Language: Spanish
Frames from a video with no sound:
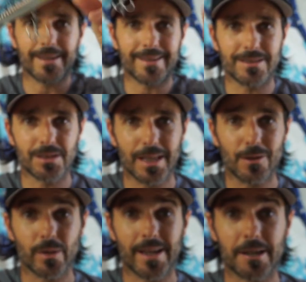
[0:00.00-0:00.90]

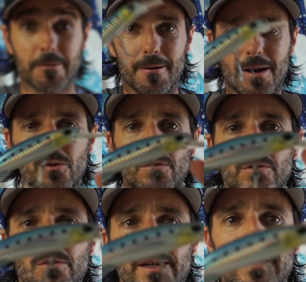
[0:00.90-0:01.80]
entero, de arriba abajo,
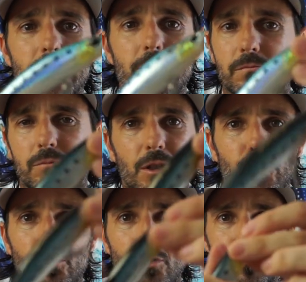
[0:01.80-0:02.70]
¿ok?
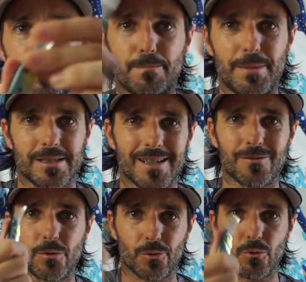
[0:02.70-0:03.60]
señuelo
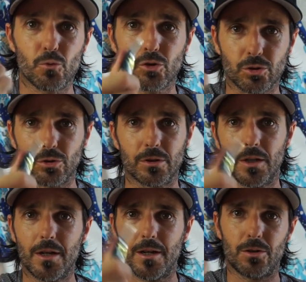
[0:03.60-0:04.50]
pesado, robusto,
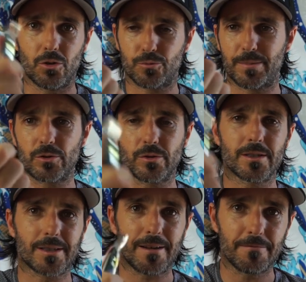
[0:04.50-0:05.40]
los pesos
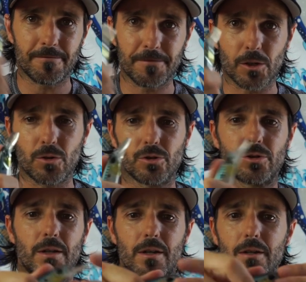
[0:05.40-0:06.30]
están
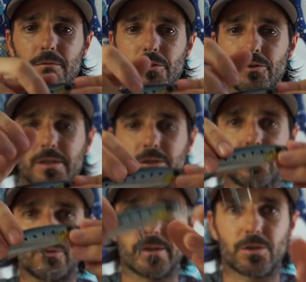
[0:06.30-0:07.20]
fijos. Bueno, es que
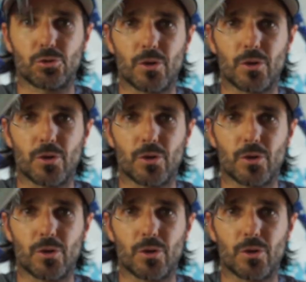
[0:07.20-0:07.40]
solo es